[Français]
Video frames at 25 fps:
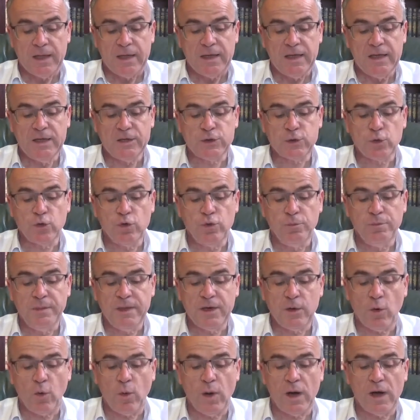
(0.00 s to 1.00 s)
Ils sont le
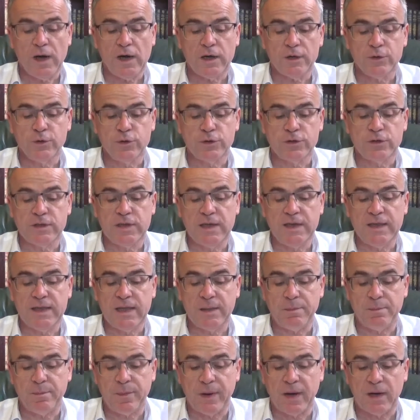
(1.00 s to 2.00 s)
miroir de ce qu'il
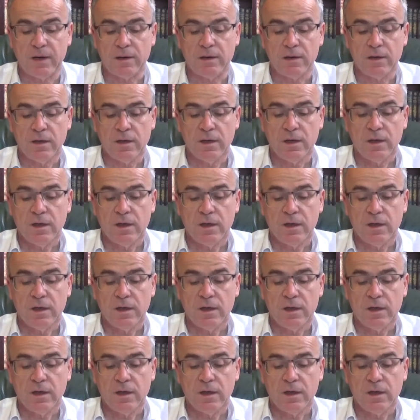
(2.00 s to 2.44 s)
n'est pas,